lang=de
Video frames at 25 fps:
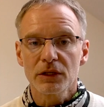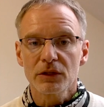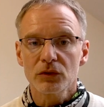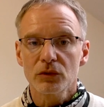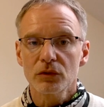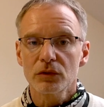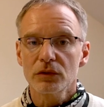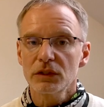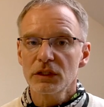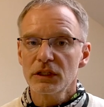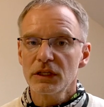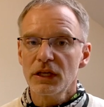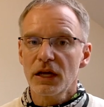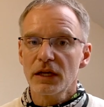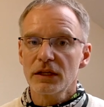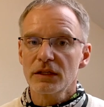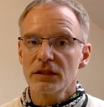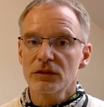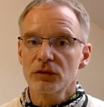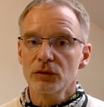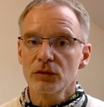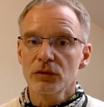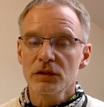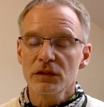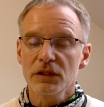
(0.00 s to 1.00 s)
und den
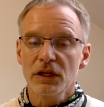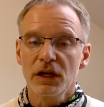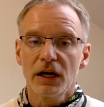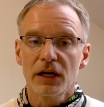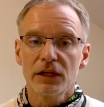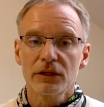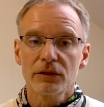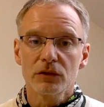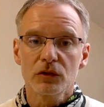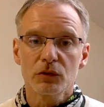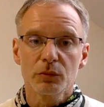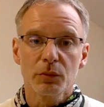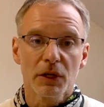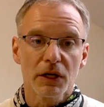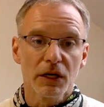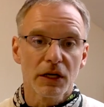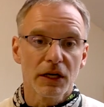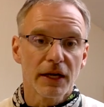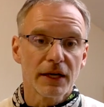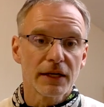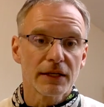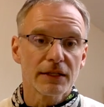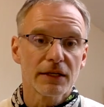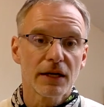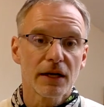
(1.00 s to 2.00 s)
Aktionsradius bei
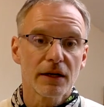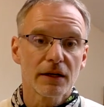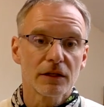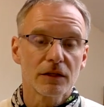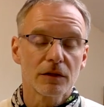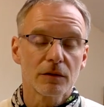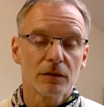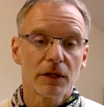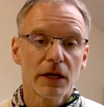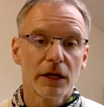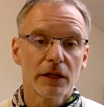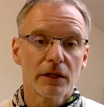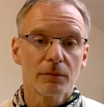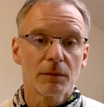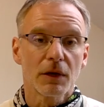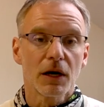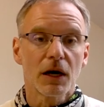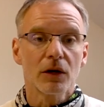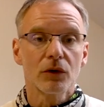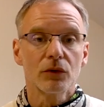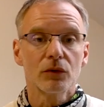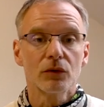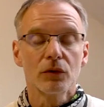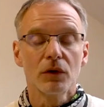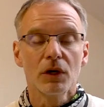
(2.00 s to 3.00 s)
gleichzeitig kleinem
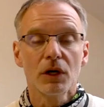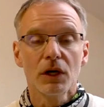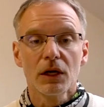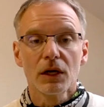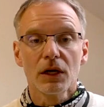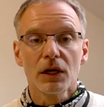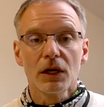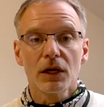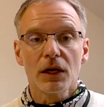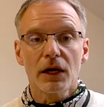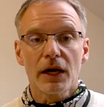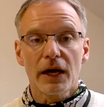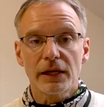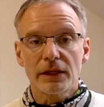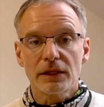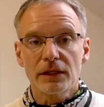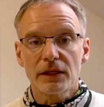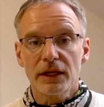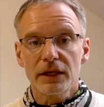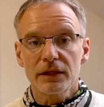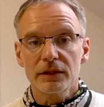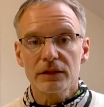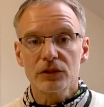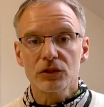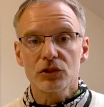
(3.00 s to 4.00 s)
Akku rein
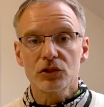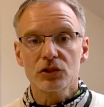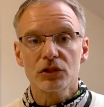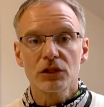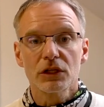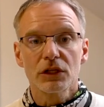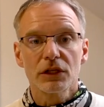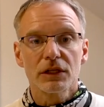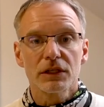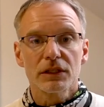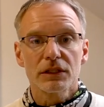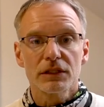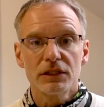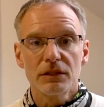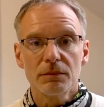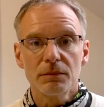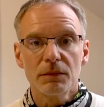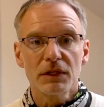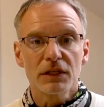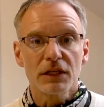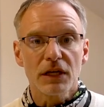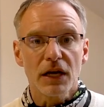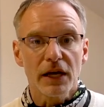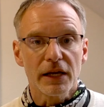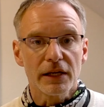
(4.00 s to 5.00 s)
elektrisch
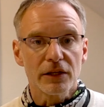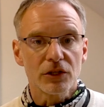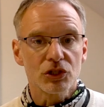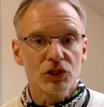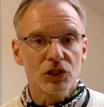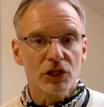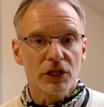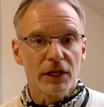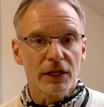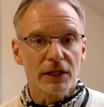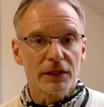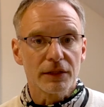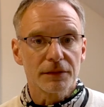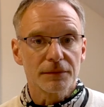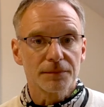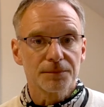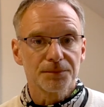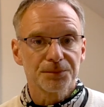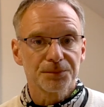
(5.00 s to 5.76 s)
ziemlich einschränkt.